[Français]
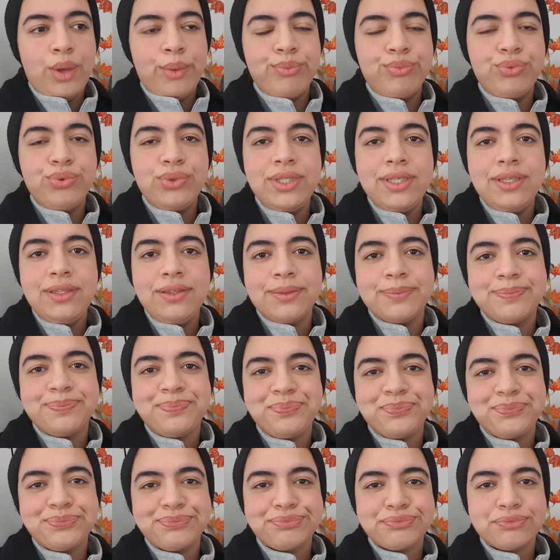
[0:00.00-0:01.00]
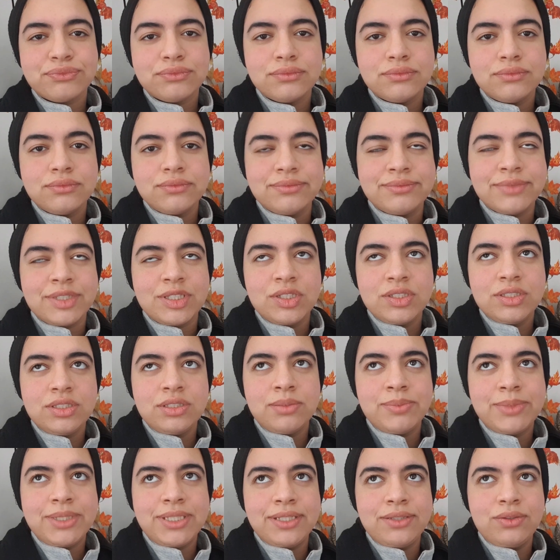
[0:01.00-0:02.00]
Bookin. On pas
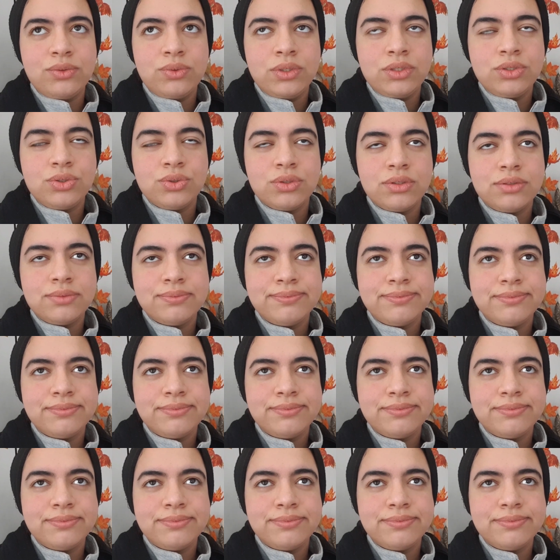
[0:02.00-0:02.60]
ça dans ma tête tous les jours.